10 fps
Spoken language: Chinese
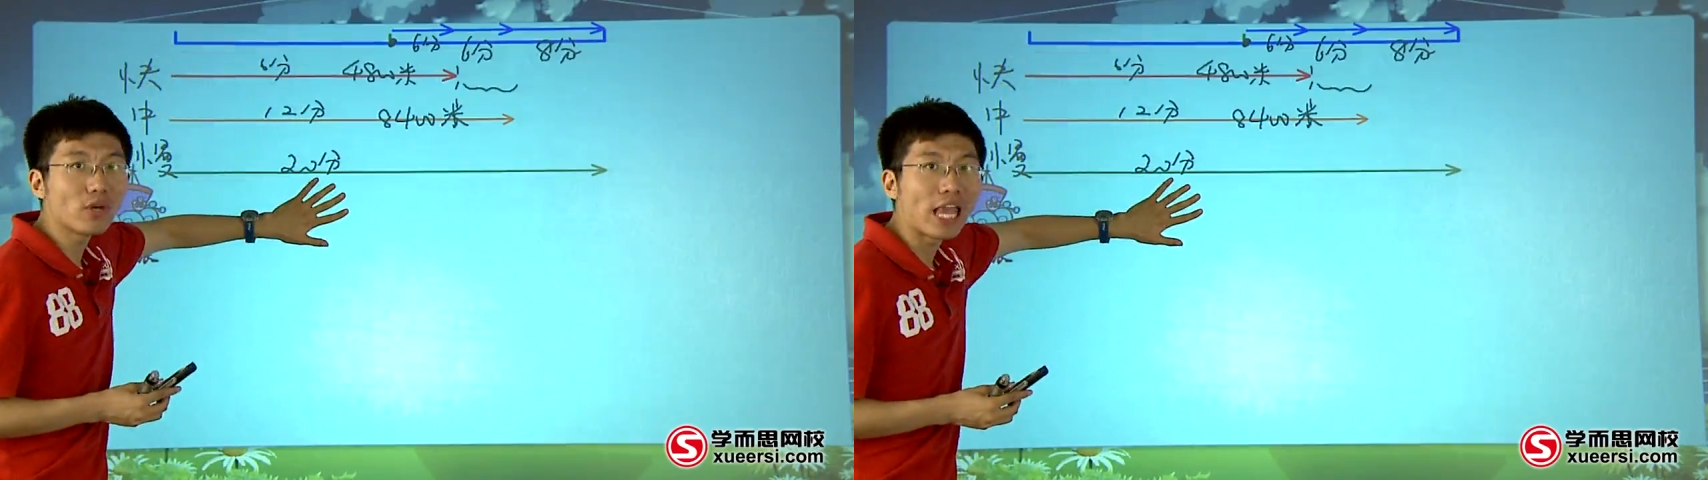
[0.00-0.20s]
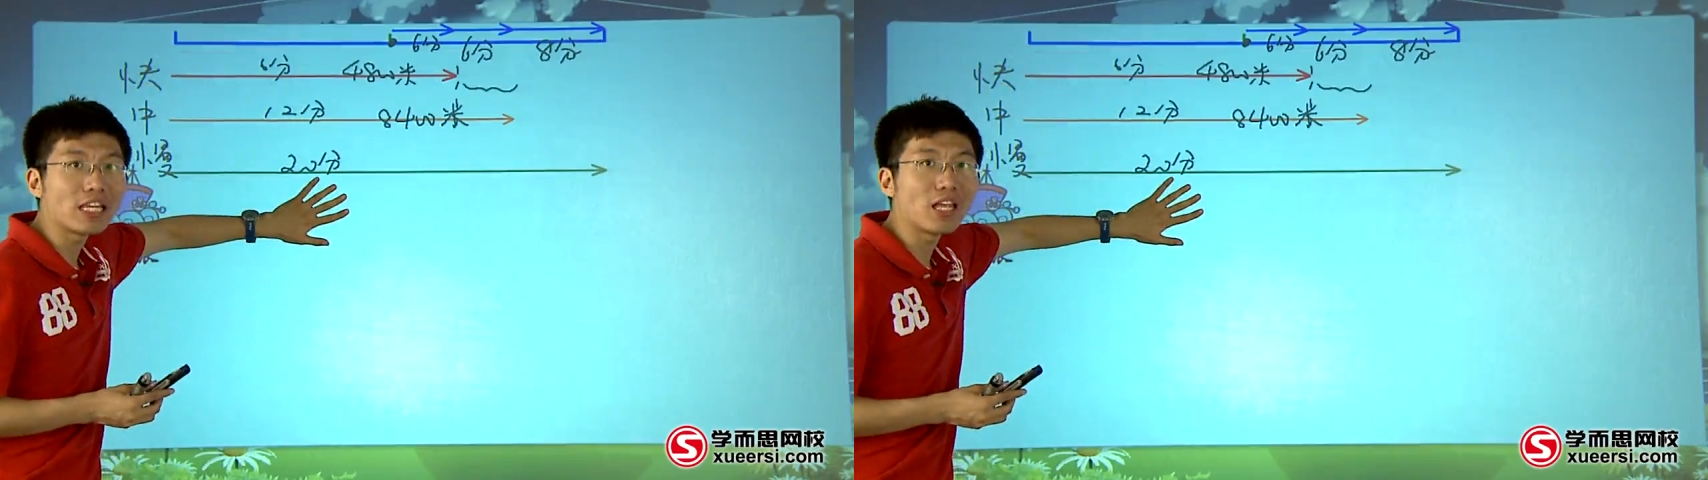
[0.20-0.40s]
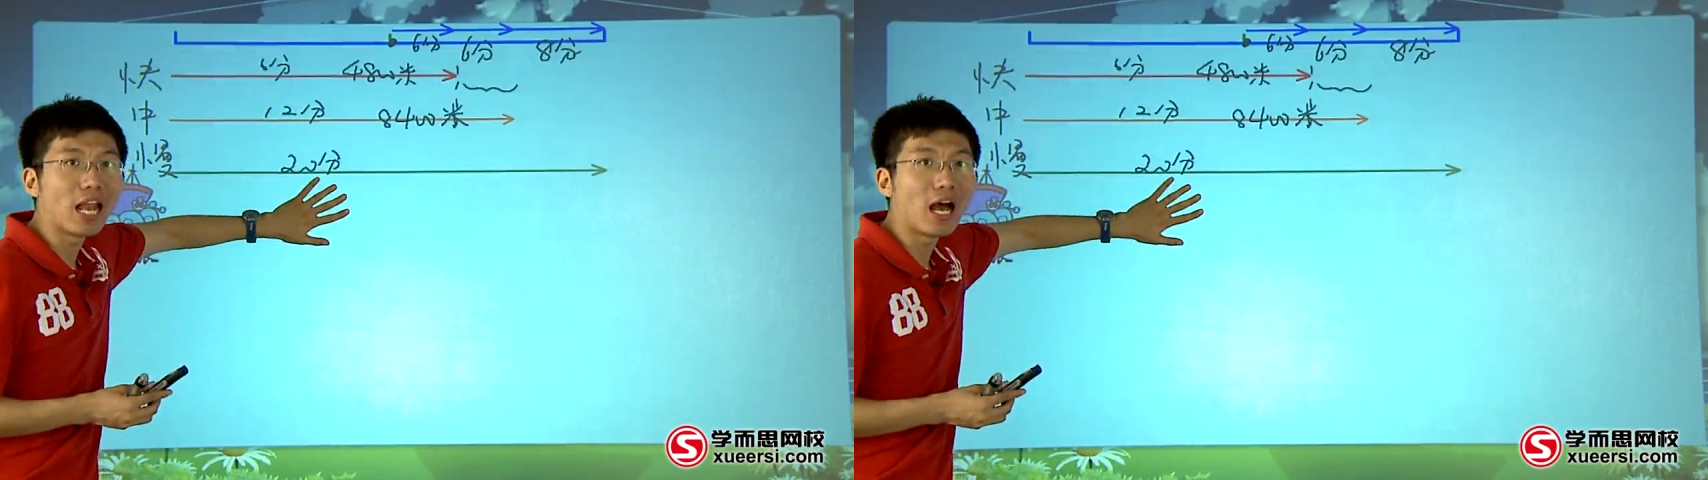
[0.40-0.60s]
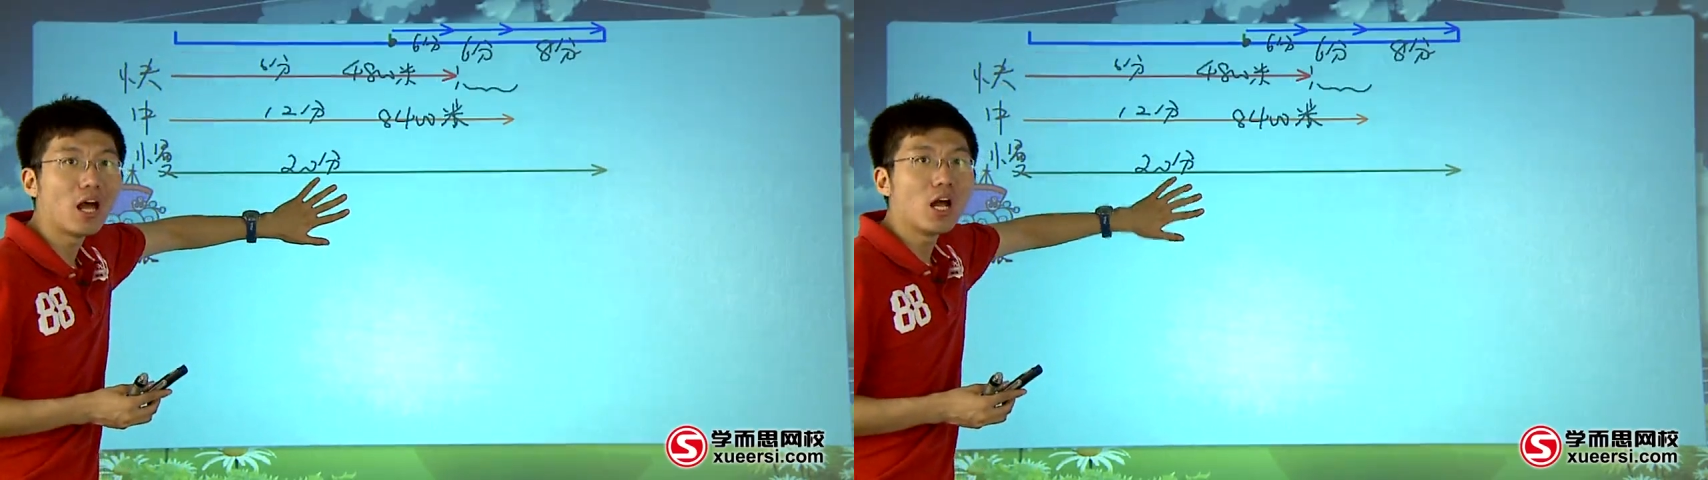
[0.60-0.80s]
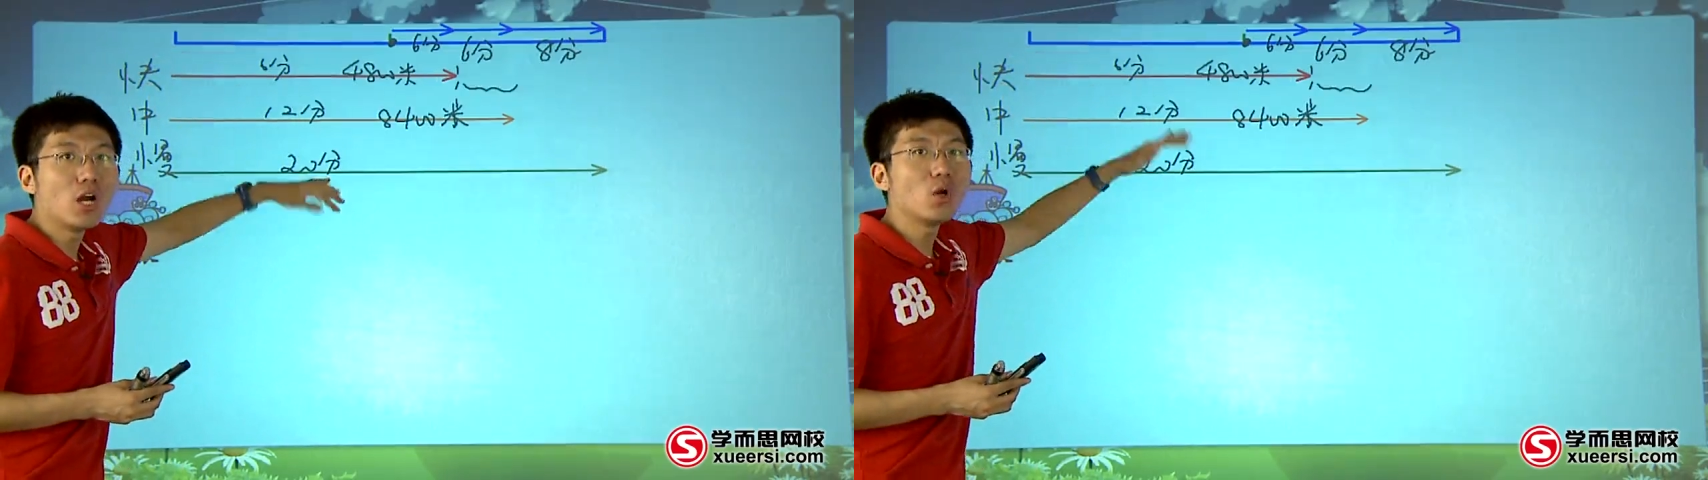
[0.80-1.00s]
给你了，
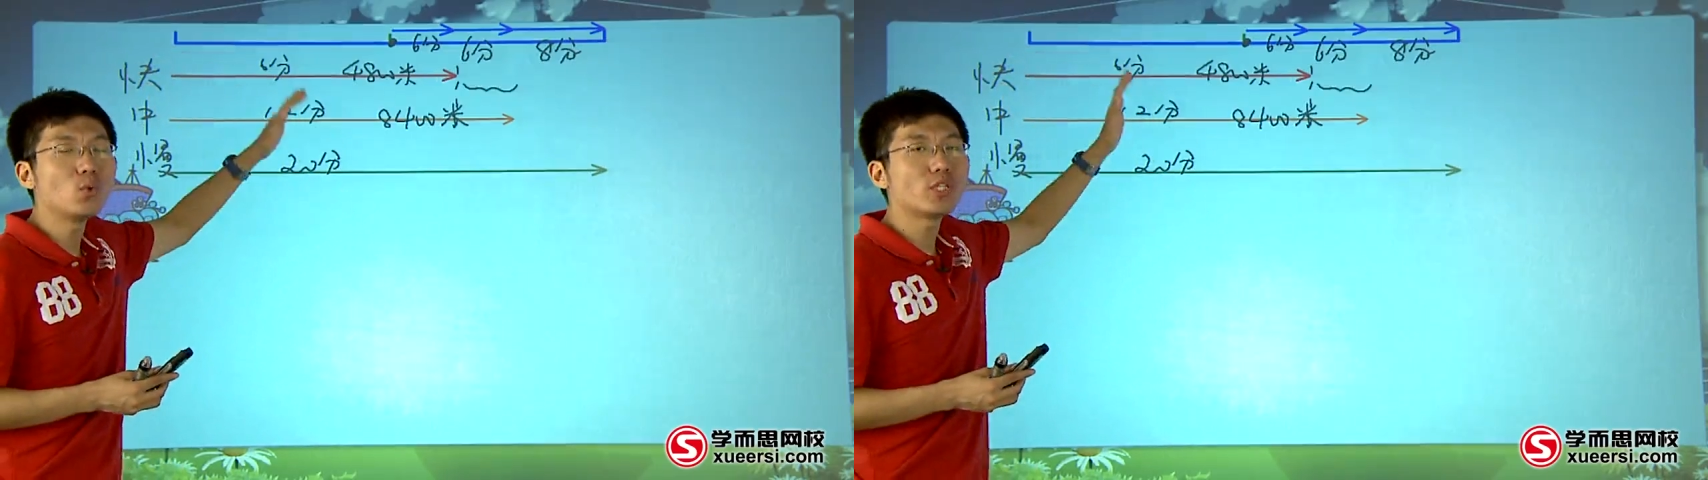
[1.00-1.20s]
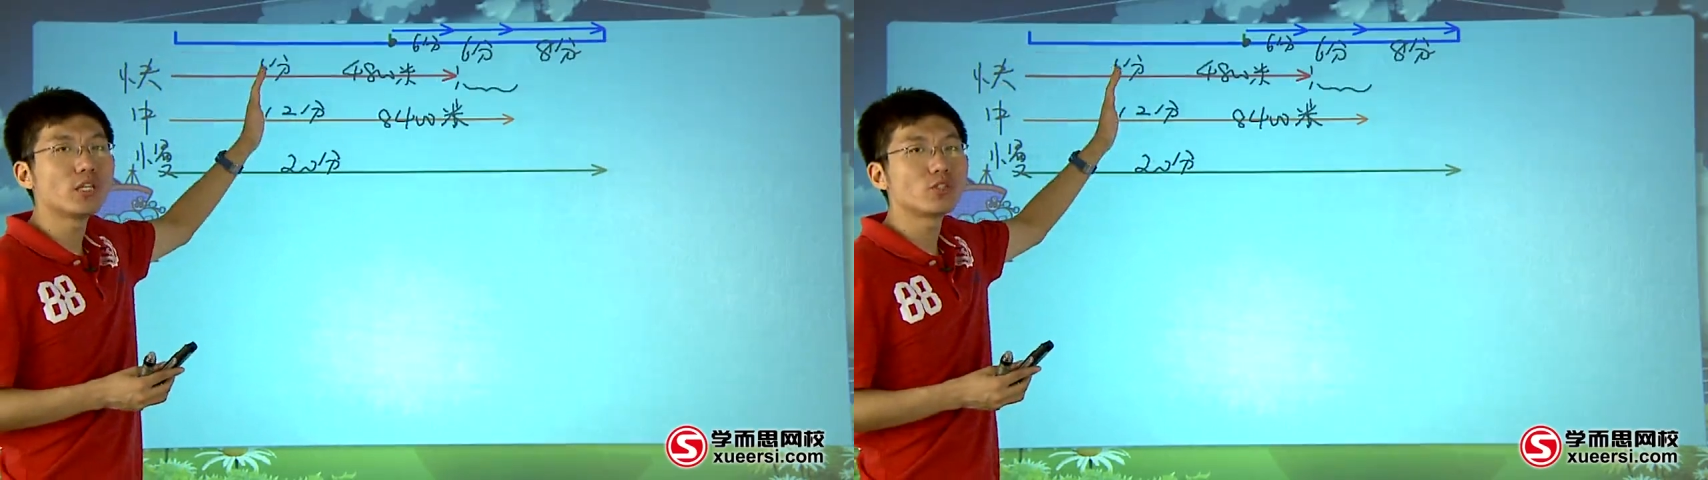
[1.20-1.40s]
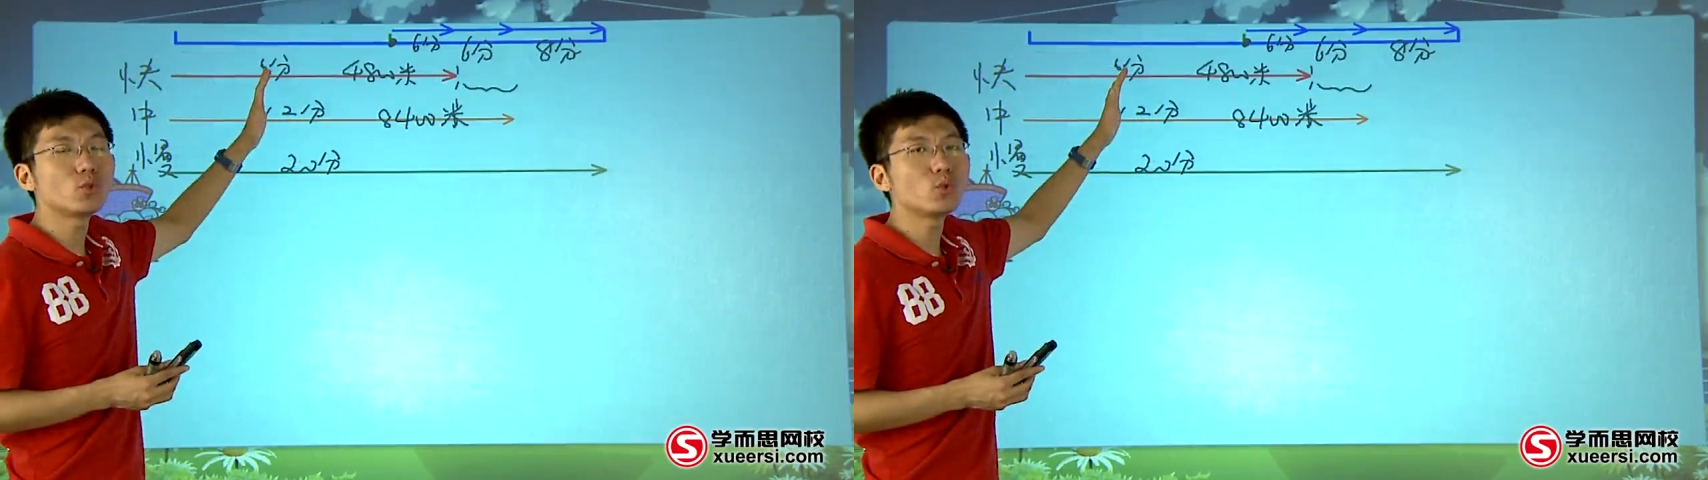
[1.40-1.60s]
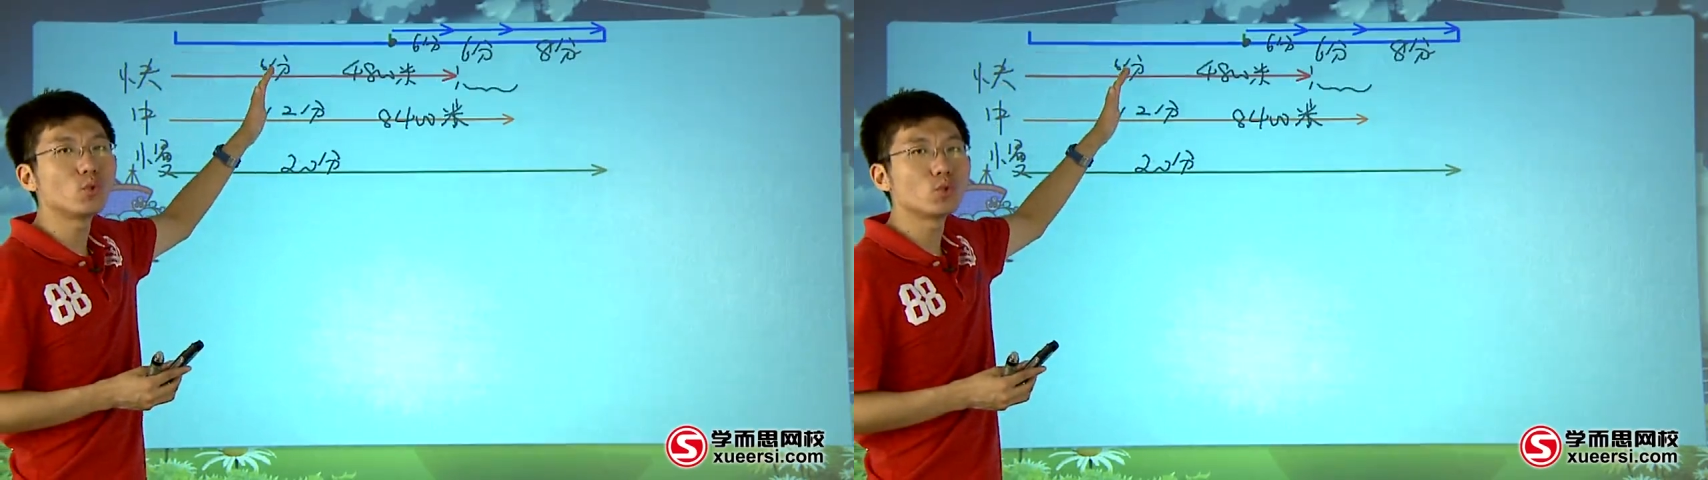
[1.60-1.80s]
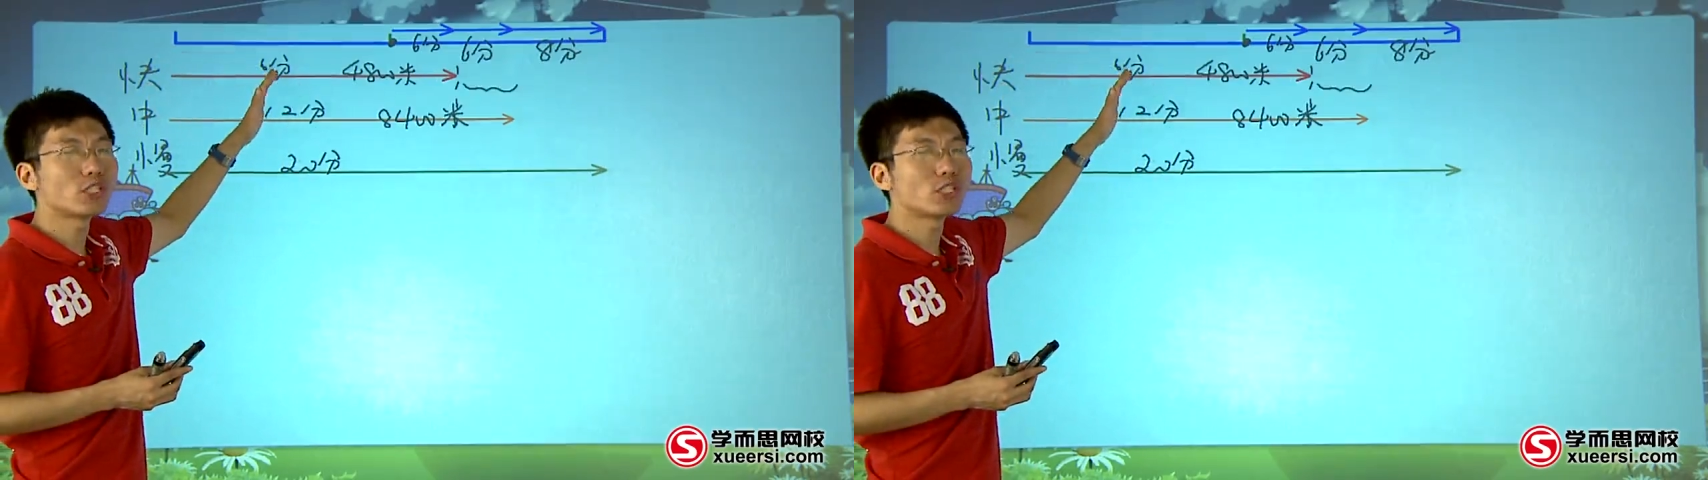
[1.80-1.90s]
路程、速度